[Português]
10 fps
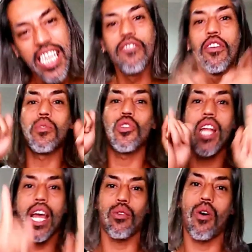e vamos
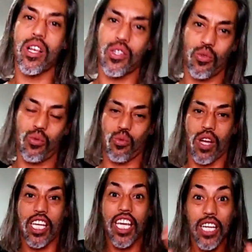direto ao assunto.
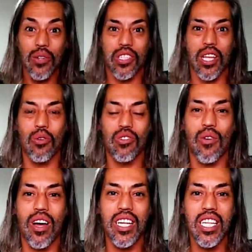Aqui no Saúde ao
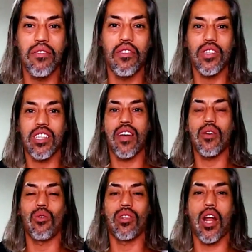Ar Livre você vai
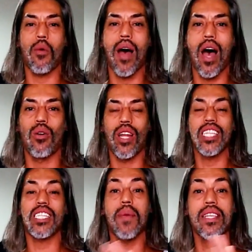encontrar uma aula
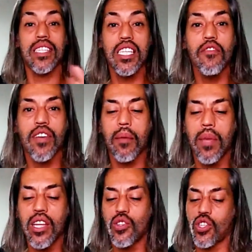
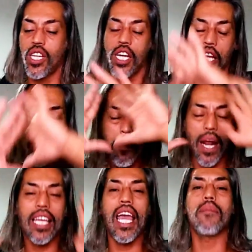especificamente para
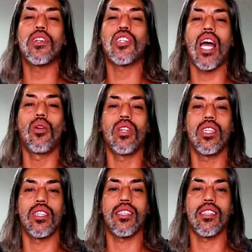queima de
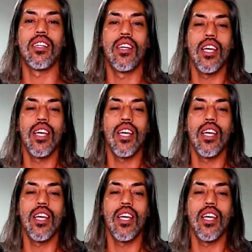calorias,